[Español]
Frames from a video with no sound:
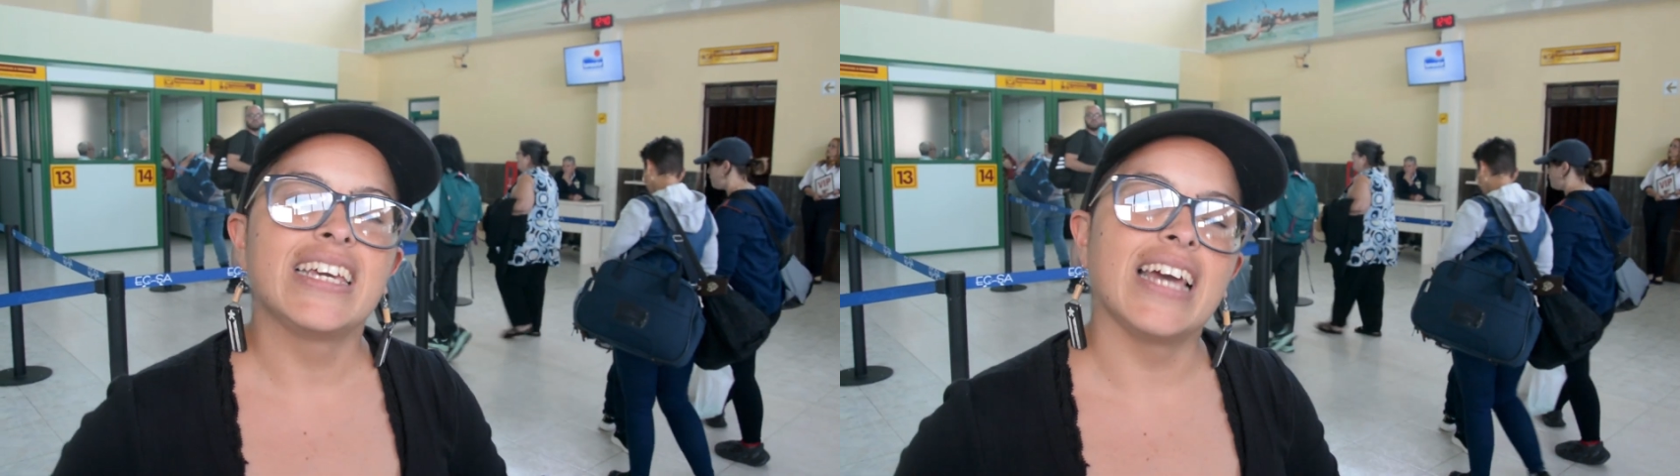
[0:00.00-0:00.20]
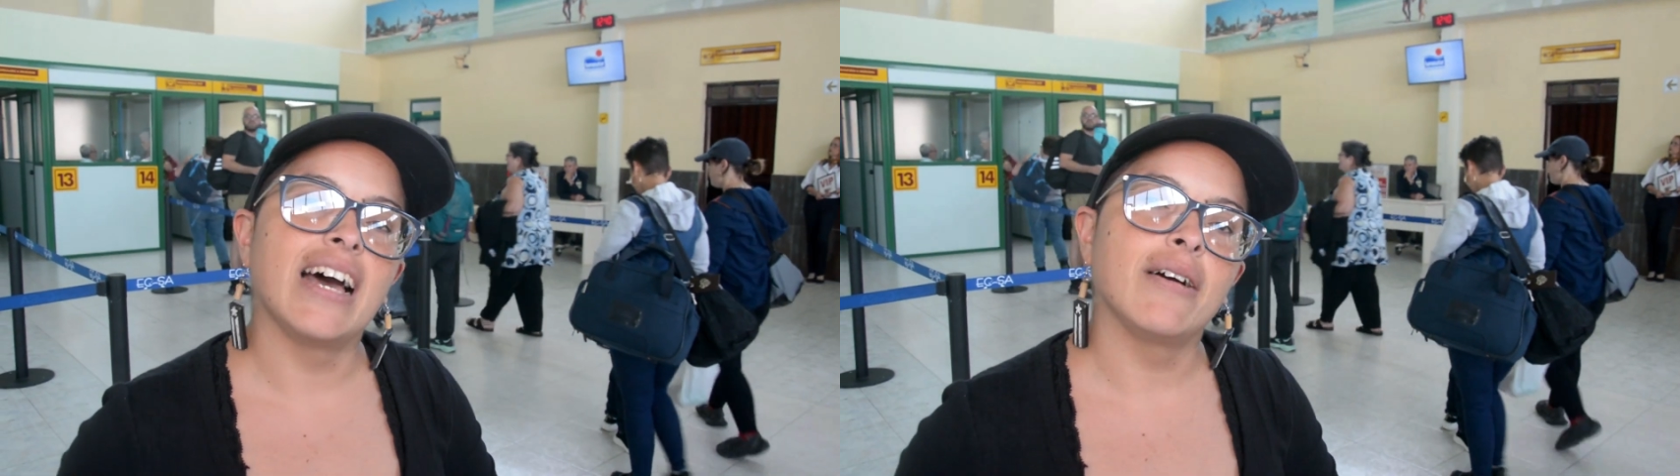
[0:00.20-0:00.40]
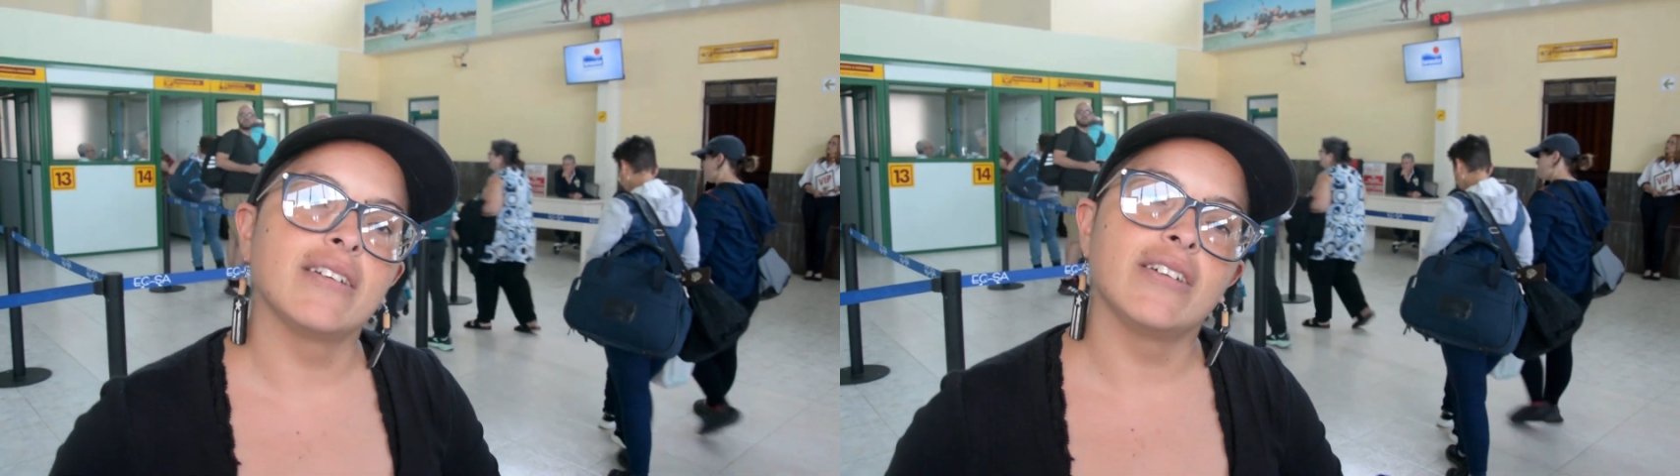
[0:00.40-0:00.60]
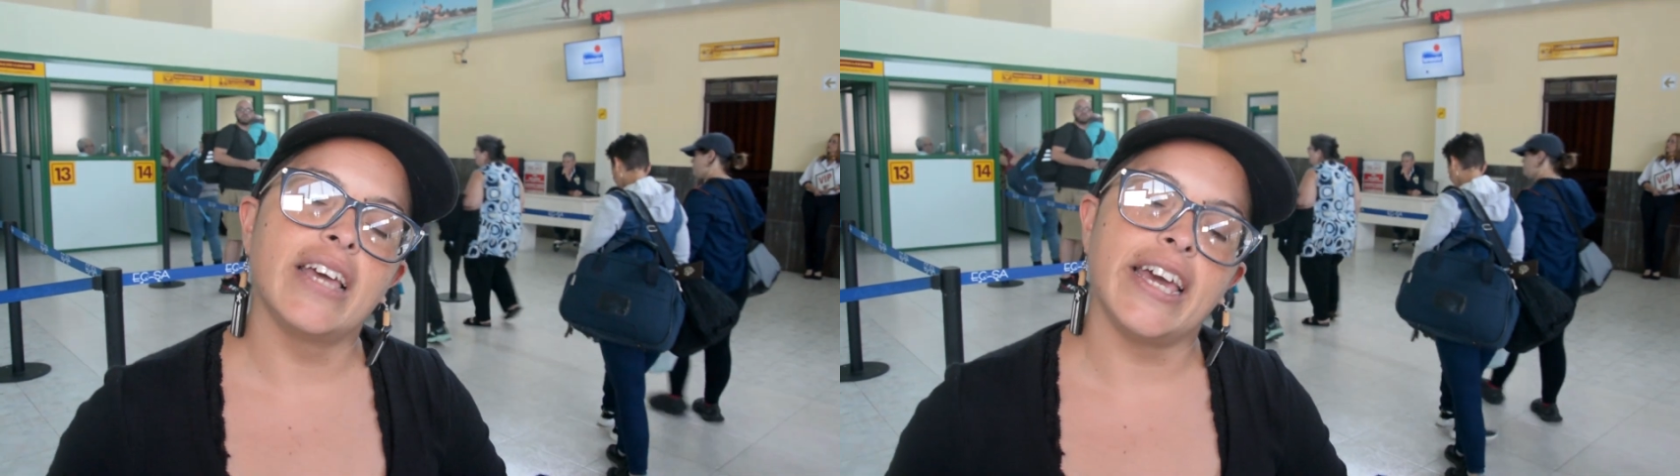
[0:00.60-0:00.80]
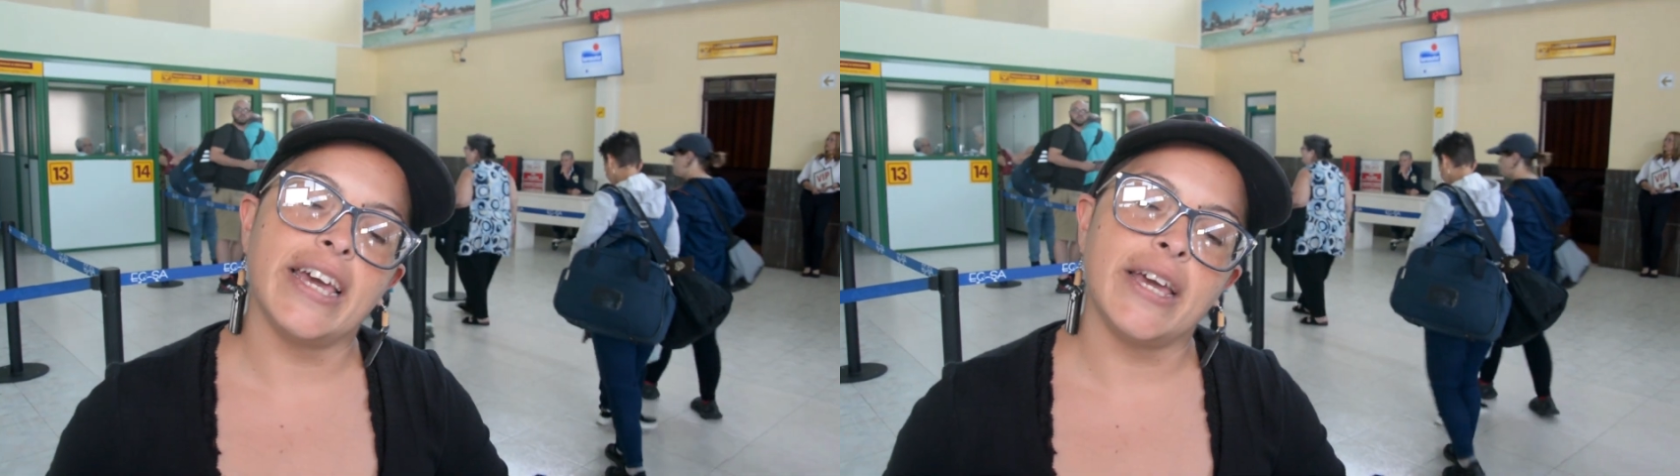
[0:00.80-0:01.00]
que
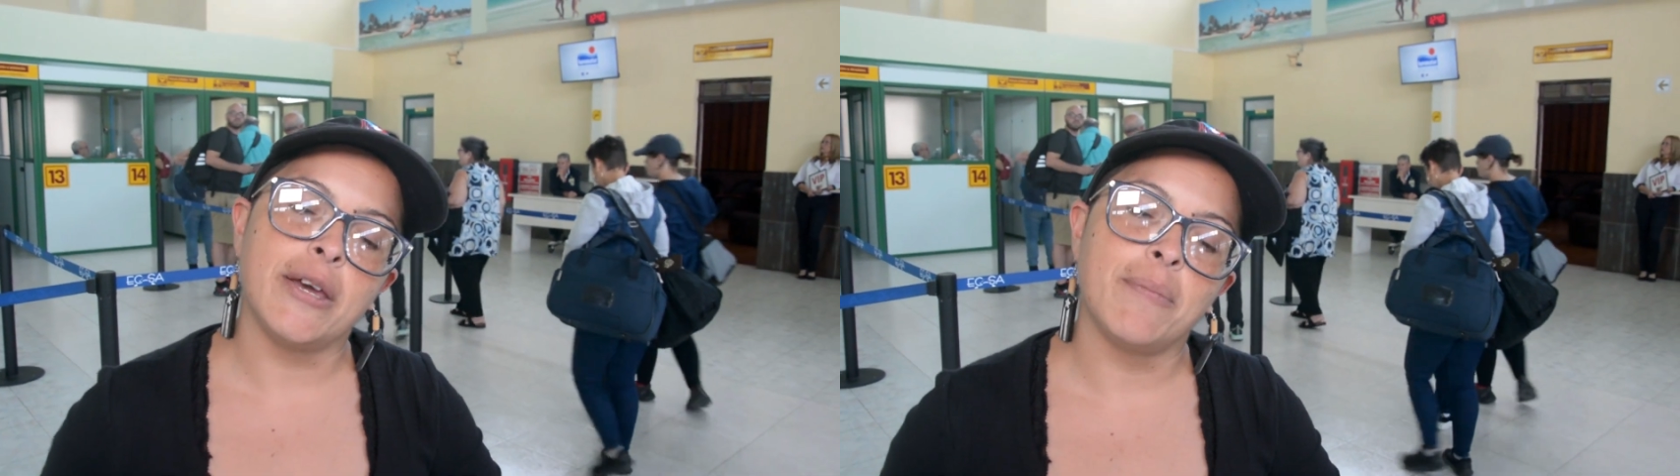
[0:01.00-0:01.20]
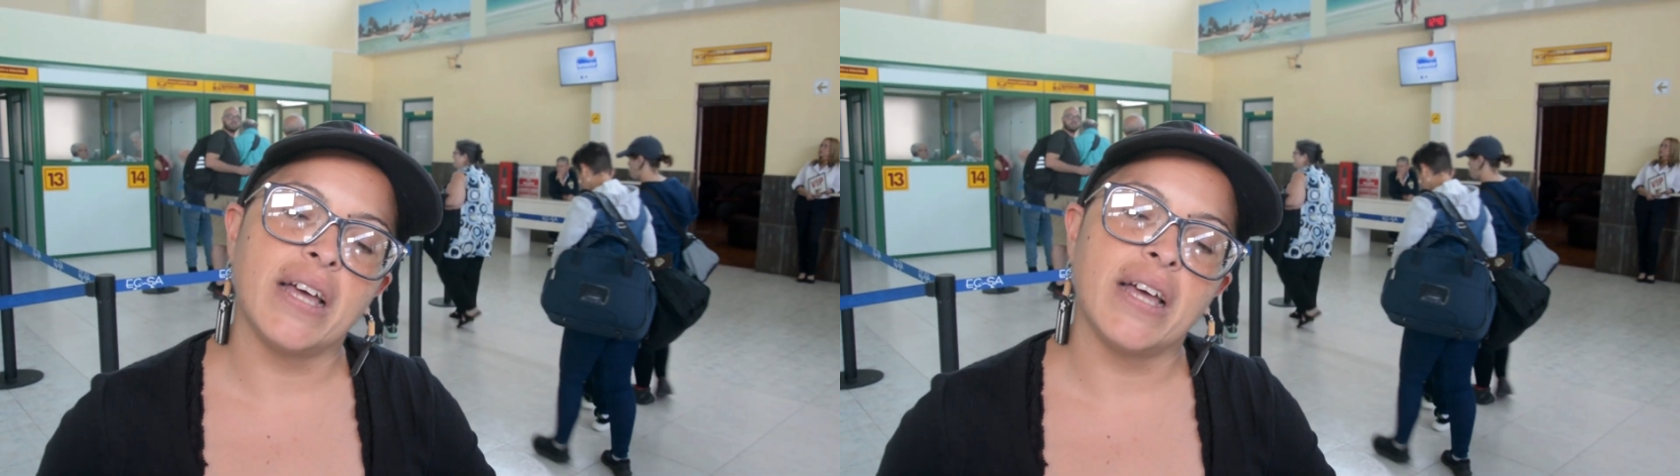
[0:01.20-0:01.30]
han eh,